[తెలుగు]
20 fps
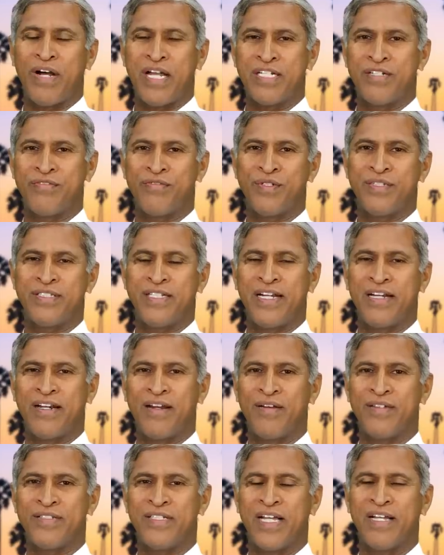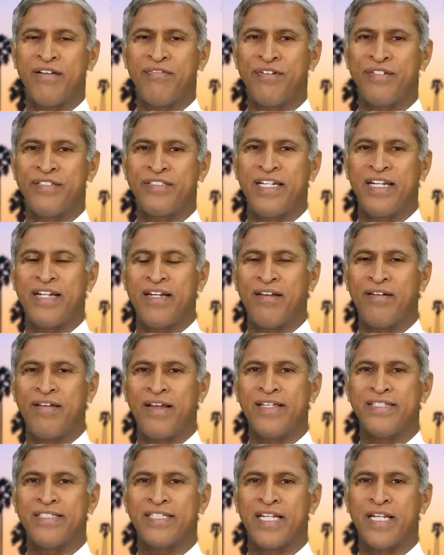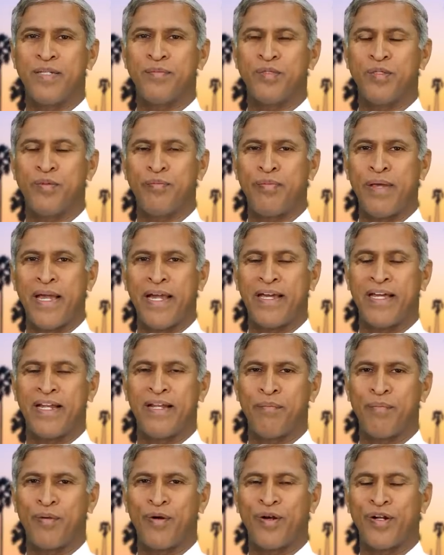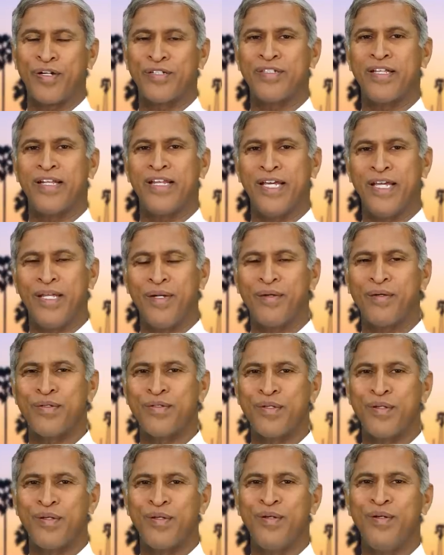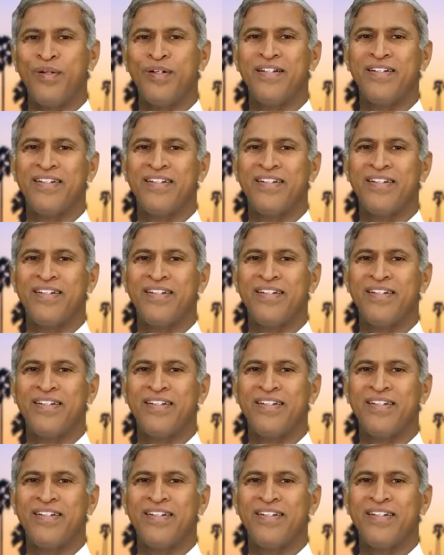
ఫాస్ట్ ఫుడ్ సెంటర్లు జంక్ ఫుడ్ సెంటర్లు ఐస్ క్రీమ్స్ బేకరీ ప్రొడక్ట్స్ లేని రోజుల్లో